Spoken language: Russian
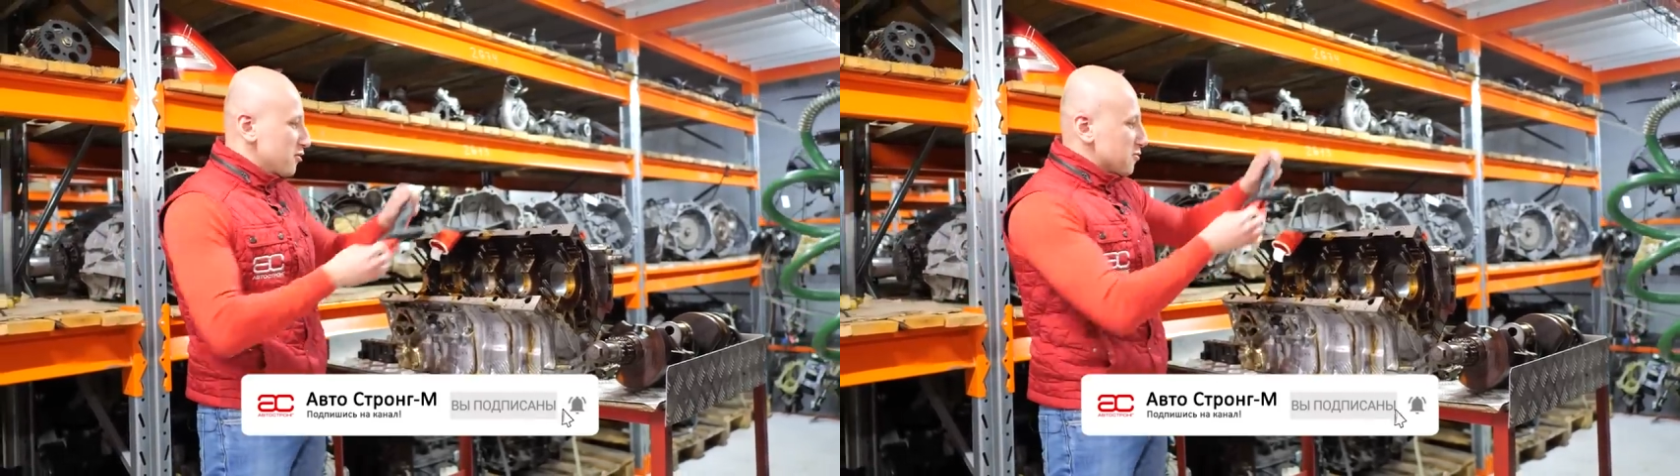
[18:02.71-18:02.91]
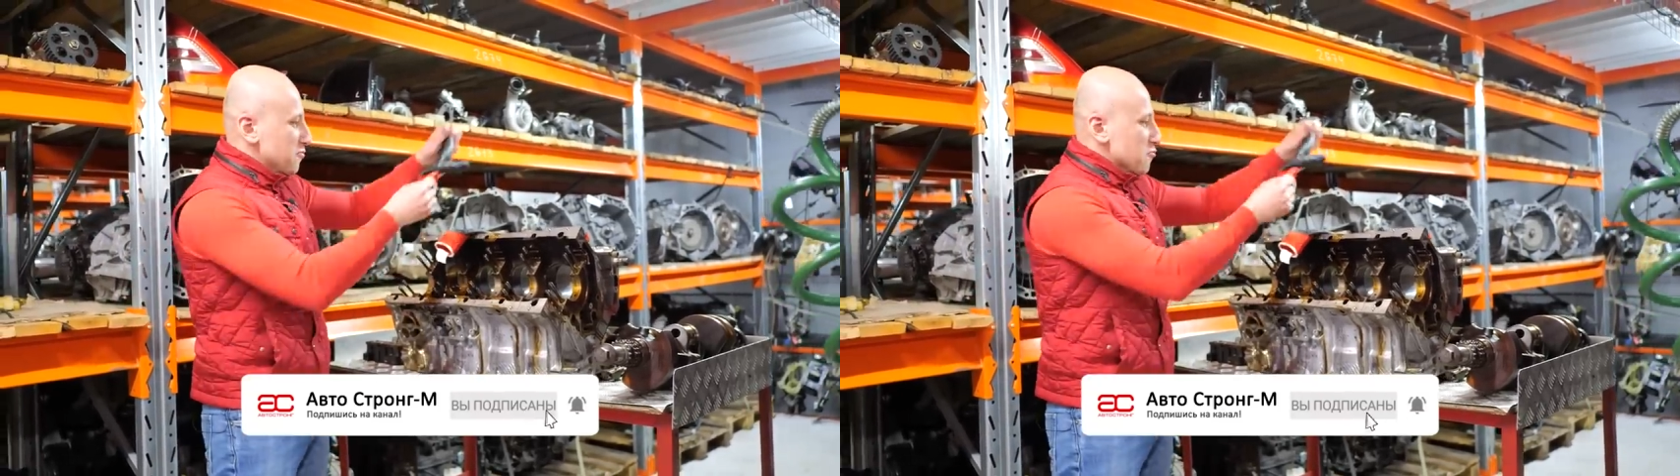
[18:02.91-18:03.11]

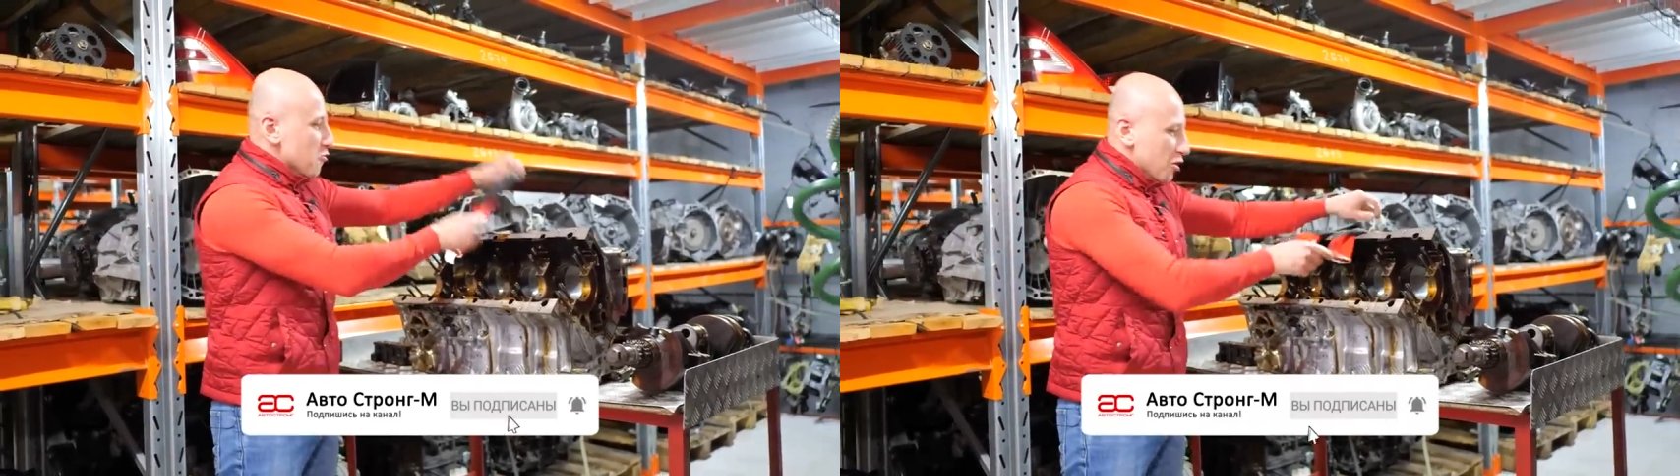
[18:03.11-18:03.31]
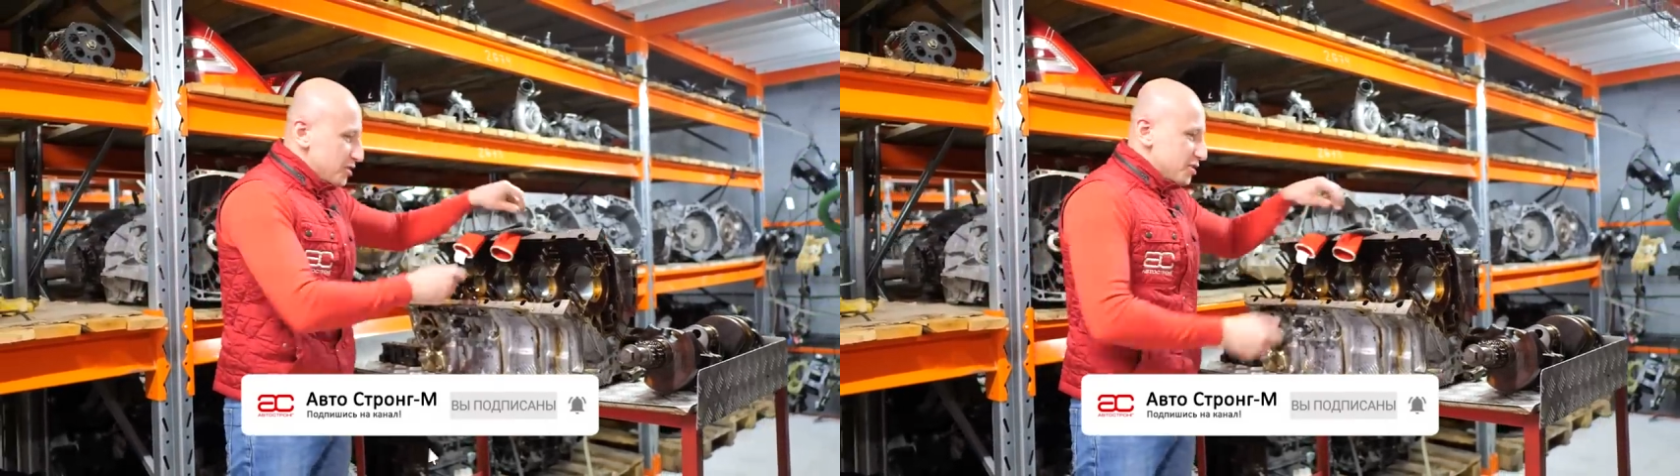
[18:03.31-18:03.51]
вот
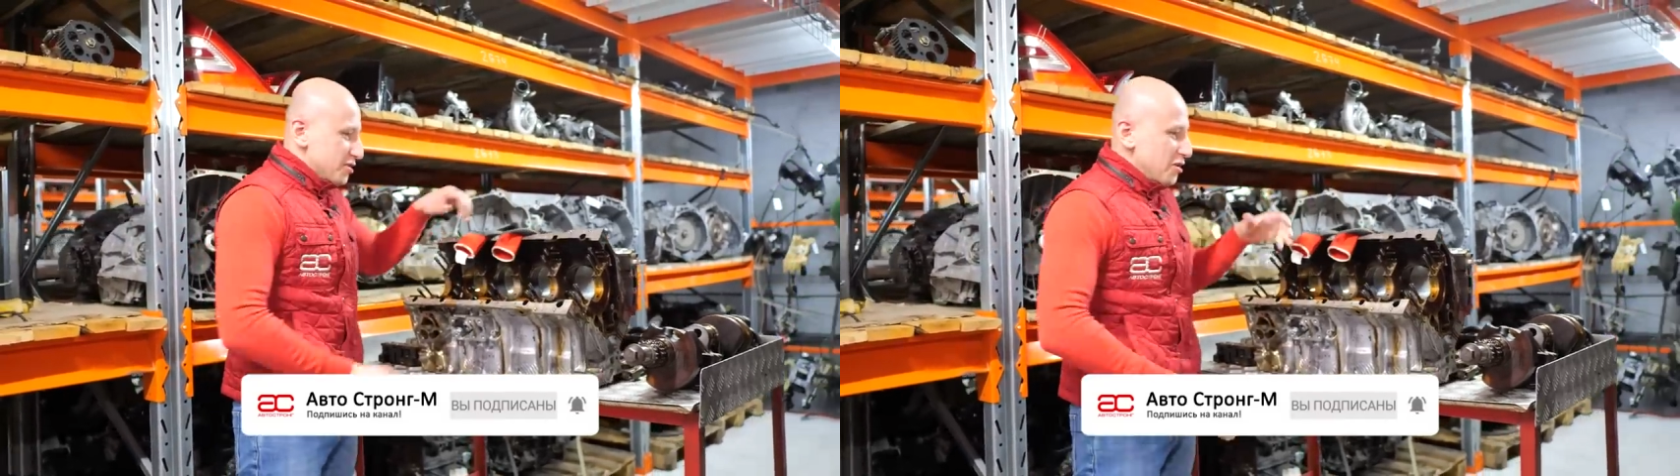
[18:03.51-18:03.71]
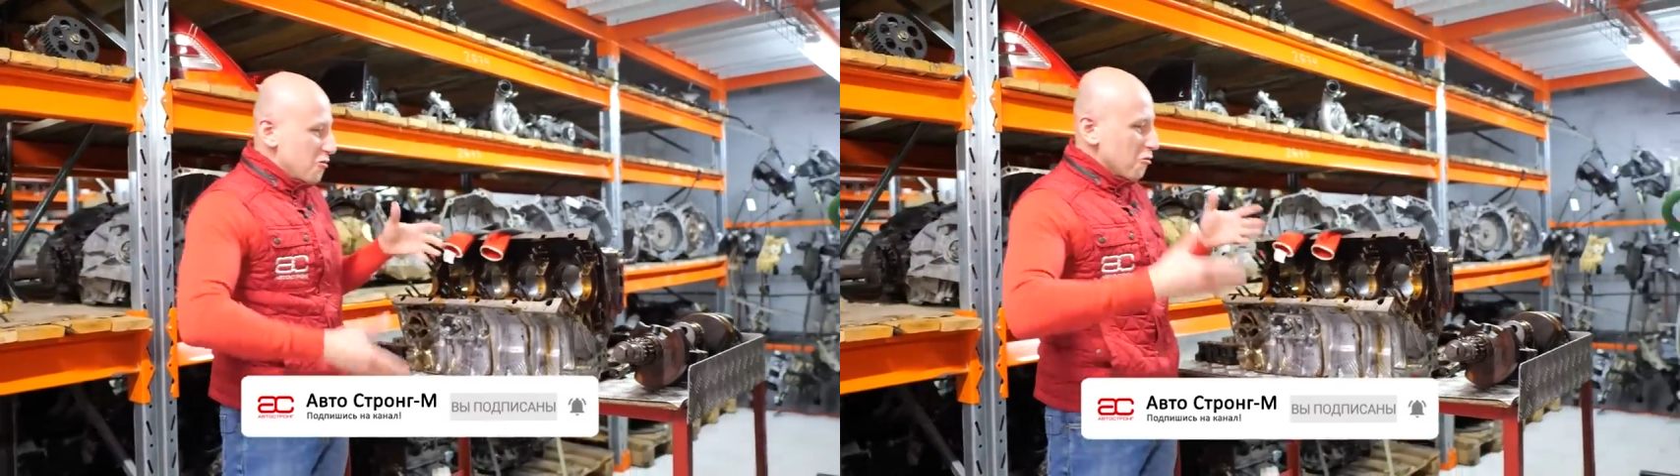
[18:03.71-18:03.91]

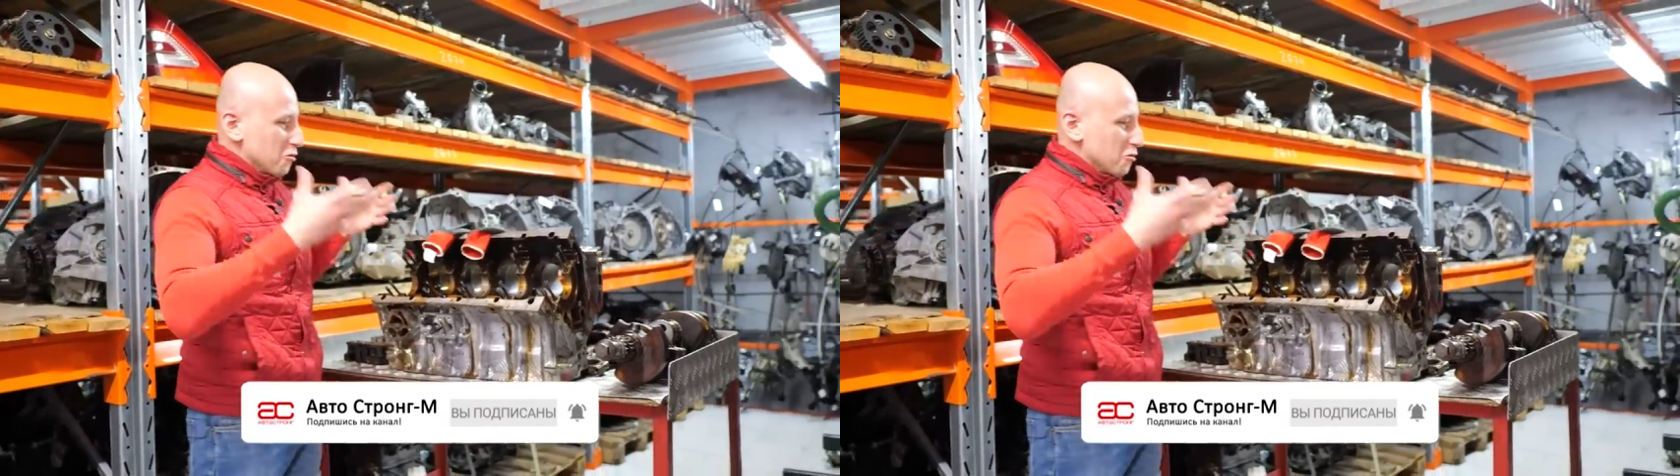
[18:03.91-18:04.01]
мощный